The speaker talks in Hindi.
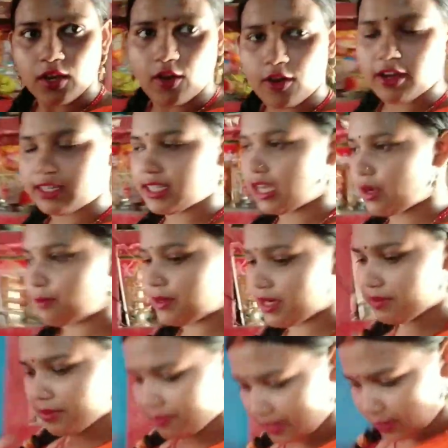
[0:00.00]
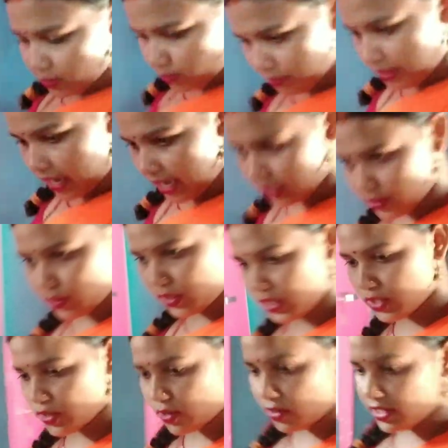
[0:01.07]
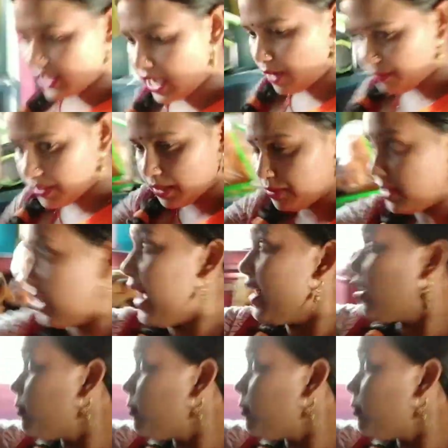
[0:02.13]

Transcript: और यहाँ पर अभी मैं रूम में आ चुकी हूँ और यहाँ पर अभी लाइट